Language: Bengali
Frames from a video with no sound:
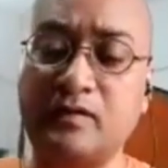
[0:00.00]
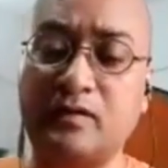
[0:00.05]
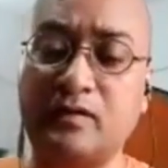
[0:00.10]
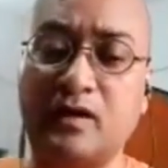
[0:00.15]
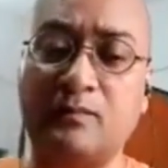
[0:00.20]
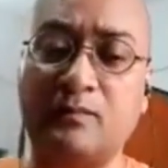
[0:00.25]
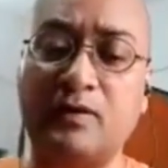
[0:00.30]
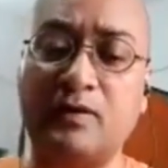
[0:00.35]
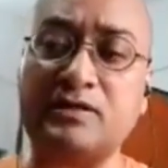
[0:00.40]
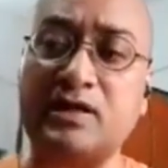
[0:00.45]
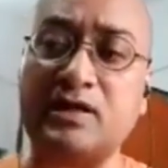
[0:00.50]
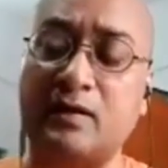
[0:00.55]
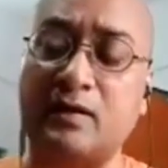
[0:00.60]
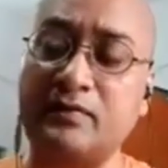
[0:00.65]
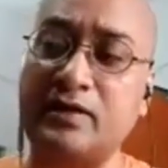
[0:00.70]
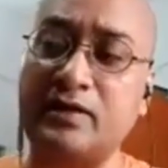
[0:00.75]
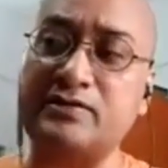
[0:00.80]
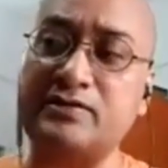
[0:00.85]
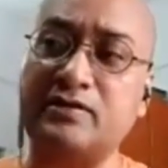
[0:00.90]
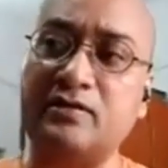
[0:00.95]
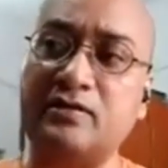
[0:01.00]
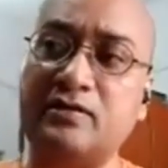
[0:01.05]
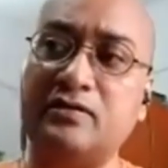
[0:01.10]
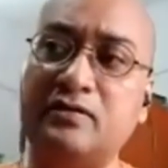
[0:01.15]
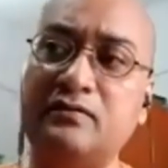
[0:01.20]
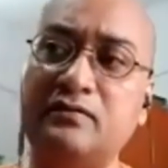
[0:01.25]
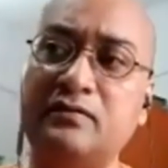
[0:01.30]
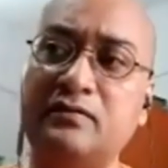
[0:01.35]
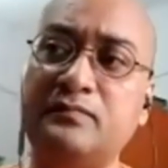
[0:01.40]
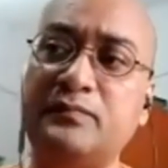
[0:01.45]
আমার সামনেই ছিল
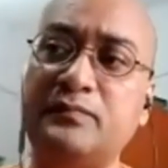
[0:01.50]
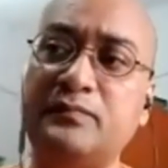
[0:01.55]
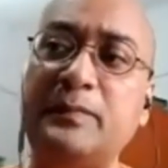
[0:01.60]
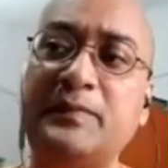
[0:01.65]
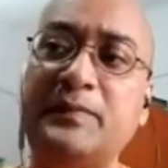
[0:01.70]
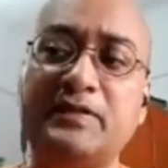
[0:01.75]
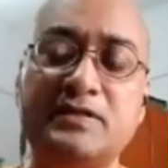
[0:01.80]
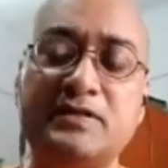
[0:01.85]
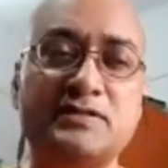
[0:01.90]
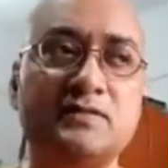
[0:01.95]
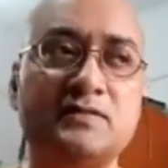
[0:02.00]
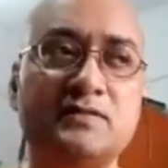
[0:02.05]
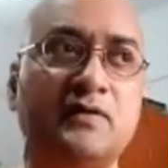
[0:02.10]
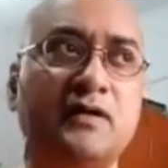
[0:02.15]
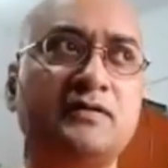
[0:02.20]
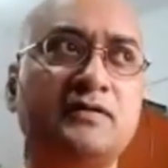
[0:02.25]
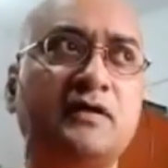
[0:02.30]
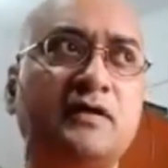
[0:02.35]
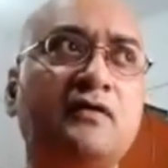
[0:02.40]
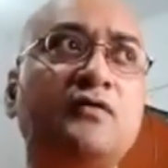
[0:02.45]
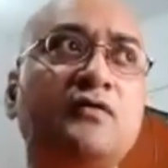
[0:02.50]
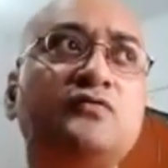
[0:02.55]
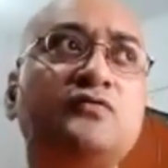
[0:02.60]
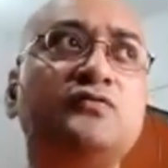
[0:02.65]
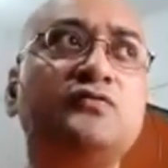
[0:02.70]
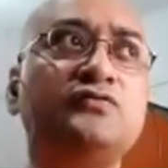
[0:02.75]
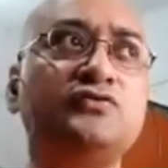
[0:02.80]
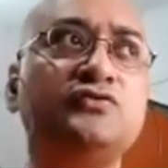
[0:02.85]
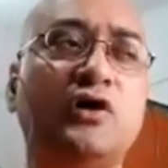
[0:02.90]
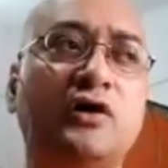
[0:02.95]
পিপিটিসি মানে যারা
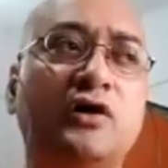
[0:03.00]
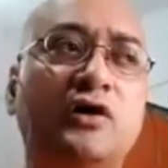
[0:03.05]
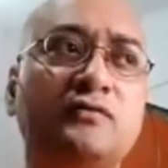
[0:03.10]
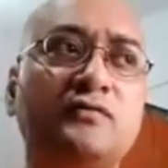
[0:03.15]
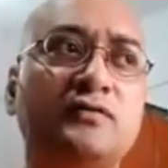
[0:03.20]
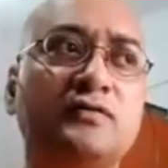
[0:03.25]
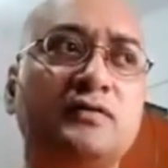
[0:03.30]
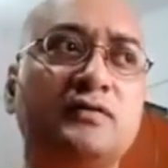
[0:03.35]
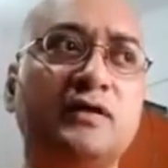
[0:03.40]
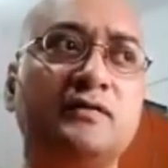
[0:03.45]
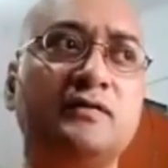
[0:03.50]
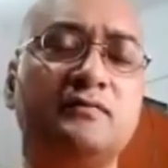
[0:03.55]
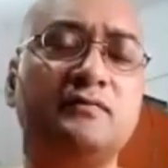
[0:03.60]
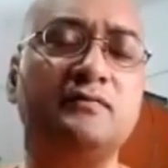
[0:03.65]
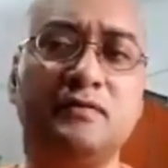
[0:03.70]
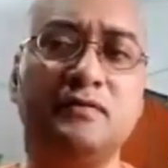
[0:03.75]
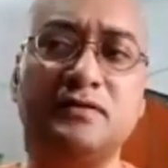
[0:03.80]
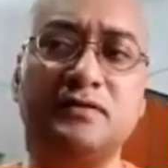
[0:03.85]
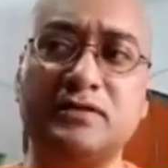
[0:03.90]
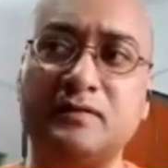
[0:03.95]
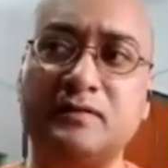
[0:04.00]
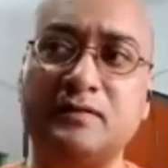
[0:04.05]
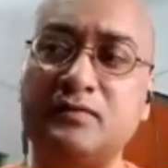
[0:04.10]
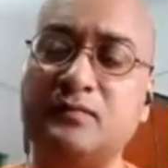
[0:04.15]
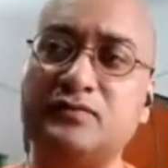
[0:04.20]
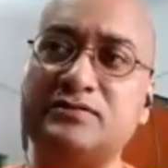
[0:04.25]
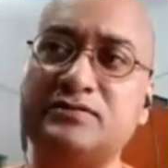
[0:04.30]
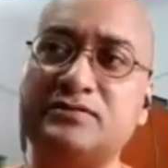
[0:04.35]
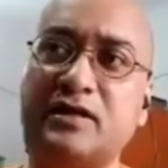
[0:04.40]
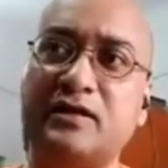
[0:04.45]
নতুন জয়েন করতেন সেই
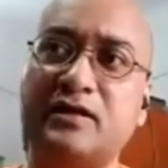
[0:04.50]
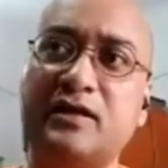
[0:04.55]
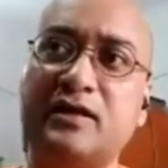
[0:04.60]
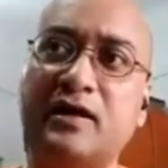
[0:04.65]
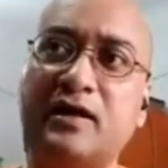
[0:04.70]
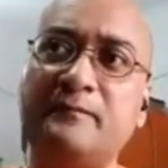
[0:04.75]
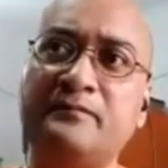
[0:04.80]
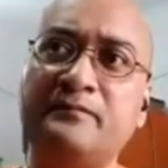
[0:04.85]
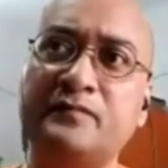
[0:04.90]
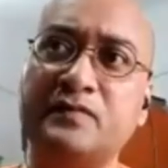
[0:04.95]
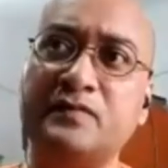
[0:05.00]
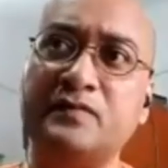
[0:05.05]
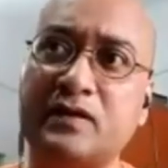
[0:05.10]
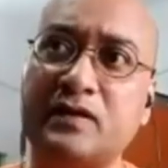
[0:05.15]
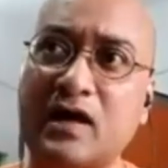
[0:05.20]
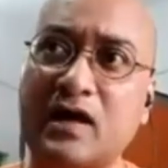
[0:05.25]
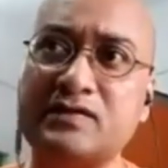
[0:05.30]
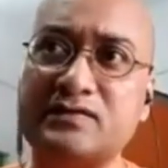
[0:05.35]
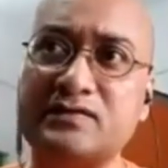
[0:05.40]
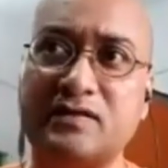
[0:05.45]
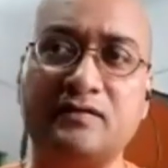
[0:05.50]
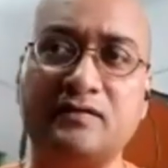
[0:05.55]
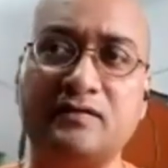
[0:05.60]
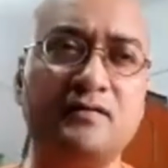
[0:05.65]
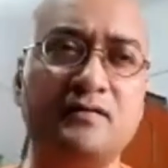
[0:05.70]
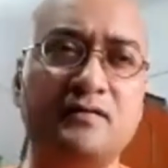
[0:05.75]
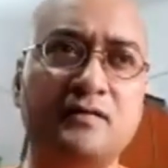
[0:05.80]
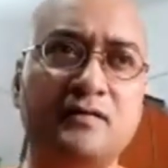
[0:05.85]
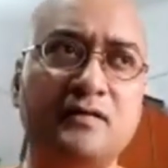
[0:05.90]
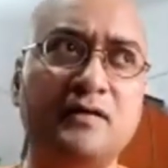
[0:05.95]
ব্রহ্মচারীরা যারা আসছেন
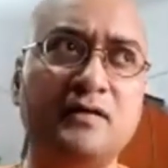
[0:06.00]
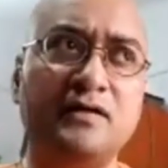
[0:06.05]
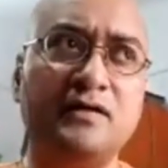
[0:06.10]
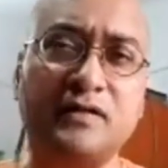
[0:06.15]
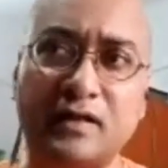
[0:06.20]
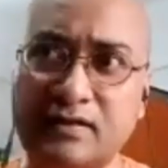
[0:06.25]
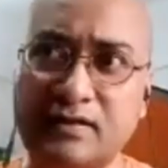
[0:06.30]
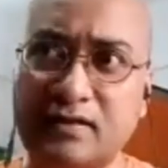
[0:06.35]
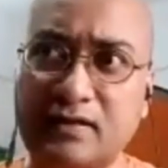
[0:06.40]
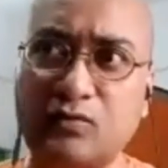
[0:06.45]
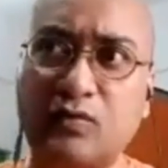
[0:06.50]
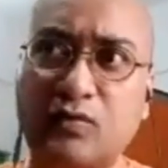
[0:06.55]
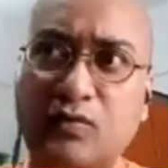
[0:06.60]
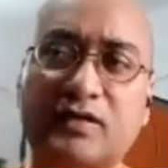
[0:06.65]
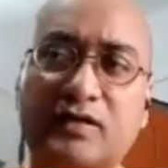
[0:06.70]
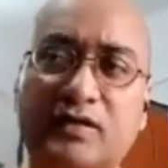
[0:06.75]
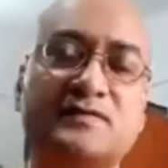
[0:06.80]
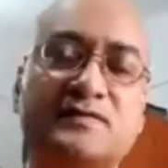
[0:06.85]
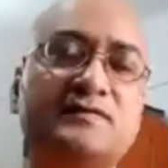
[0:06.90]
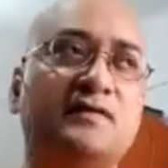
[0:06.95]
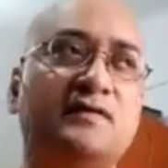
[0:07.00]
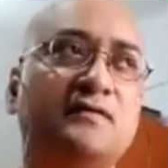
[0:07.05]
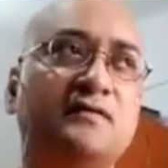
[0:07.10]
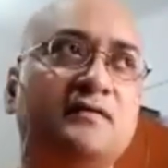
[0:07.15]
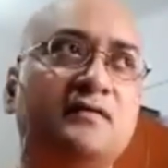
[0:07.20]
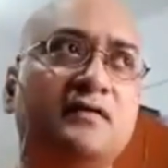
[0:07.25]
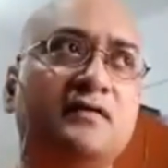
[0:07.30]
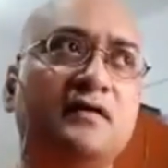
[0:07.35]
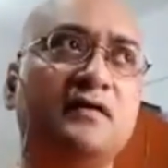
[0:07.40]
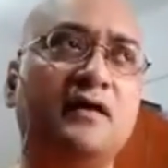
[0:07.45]
তাদের কোয়ার্টার ছিল
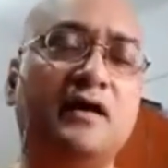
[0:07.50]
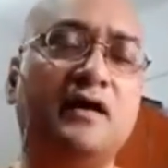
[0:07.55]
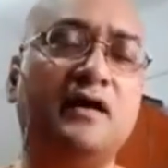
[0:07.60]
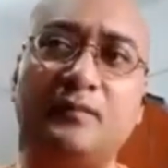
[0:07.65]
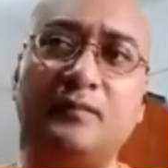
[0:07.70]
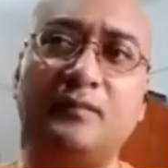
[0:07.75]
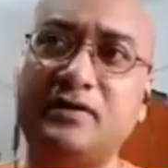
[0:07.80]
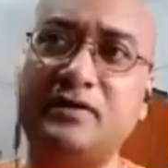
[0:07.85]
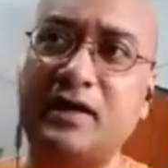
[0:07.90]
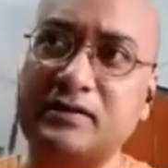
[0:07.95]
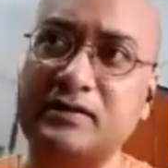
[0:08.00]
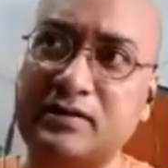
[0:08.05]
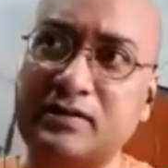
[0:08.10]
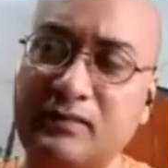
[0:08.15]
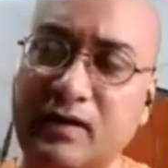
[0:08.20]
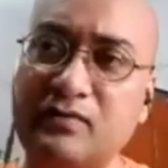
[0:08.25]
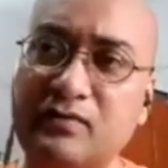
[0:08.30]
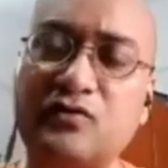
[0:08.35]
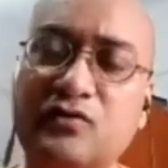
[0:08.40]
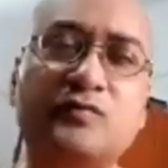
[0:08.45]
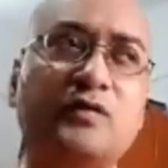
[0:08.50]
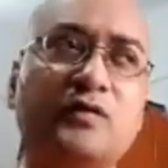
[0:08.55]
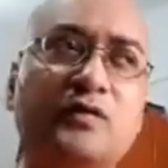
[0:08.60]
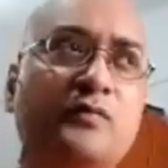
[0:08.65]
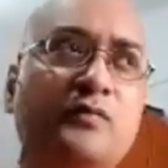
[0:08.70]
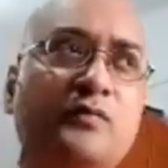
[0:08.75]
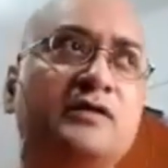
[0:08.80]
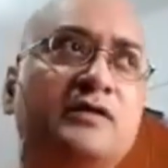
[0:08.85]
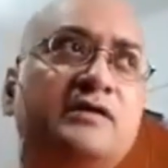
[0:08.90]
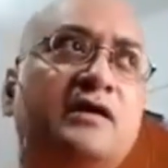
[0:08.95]
আর আমি থাকতাম আরোগ্য
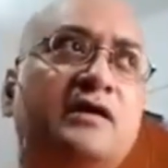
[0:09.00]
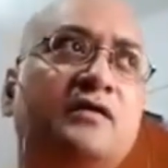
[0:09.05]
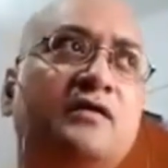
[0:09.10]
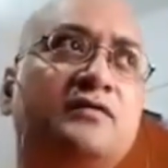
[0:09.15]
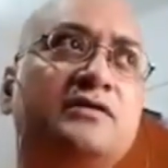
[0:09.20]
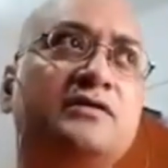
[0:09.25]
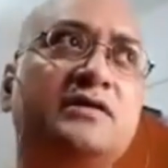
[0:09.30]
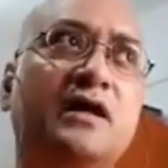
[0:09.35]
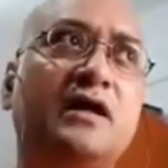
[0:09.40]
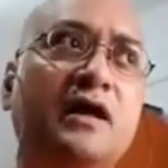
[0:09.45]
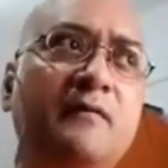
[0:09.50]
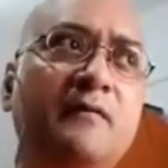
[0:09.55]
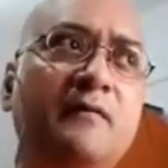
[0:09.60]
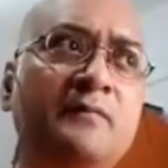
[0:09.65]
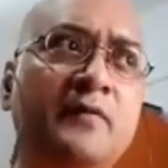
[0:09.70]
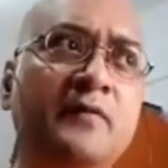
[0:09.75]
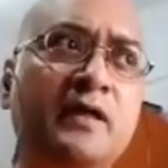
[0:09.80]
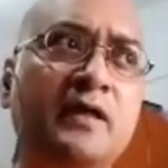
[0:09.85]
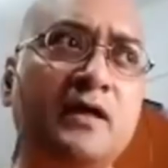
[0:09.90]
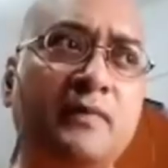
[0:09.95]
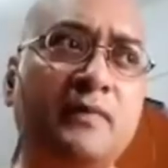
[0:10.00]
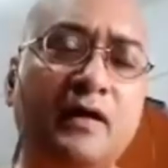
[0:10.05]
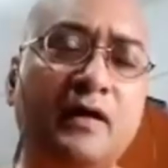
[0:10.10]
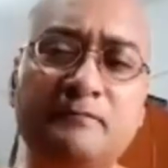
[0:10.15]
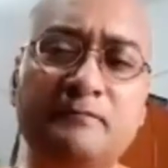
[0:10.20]
ভবনে যেখানে হচ্ছে যারা এবার